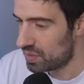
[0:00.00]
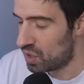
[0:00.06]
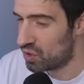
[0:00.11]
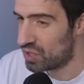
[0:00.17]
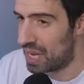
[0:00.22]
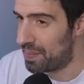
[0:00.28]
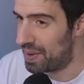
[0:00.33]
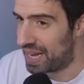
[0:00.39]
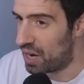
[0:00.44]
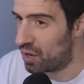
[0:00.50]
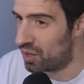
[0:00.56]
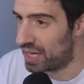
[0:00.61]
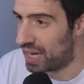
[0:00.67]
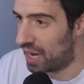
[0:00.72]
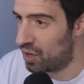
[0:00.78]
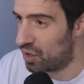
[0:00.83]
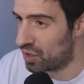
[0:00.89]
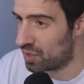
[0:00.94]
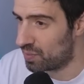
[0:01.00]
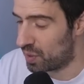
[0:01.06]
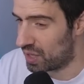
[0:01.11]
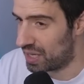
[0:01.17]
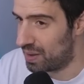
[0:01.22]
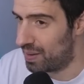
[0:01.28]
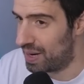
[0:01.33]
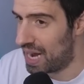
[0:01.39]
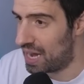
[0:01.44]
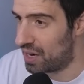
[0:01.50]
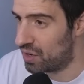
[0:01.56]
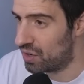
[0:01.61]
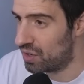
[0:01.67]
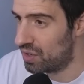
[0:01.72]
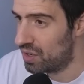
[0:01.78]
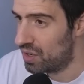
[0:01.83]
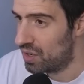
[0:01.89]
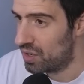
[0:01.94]
O sea, me cago de calor porque es
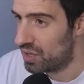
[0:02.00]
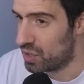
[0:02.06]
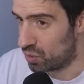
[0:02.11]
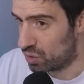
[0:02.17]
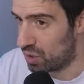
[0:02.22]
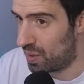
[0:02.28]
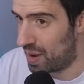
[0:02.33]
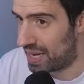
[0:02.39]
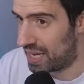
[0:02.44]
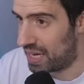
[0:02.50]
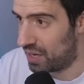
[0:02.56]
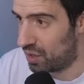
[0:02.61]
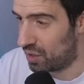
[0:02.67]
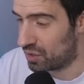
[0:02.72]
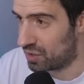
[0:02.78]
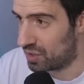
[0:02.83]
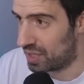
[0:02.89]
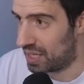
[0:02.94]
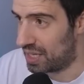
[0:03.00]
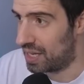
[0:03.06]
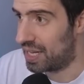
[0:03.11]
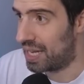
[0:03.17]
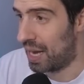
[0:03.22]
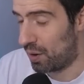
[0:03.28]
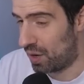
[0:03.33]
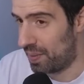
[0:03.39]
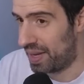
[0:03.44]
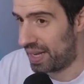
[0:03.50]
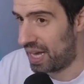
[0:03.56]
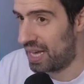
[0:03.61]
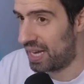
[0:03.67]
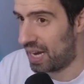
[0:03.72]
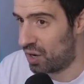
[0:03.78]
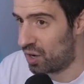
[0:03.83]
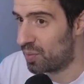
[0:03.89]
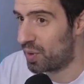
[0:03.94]
verano y uso vaqueros que aunque me cae de
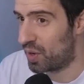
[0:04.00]
calor,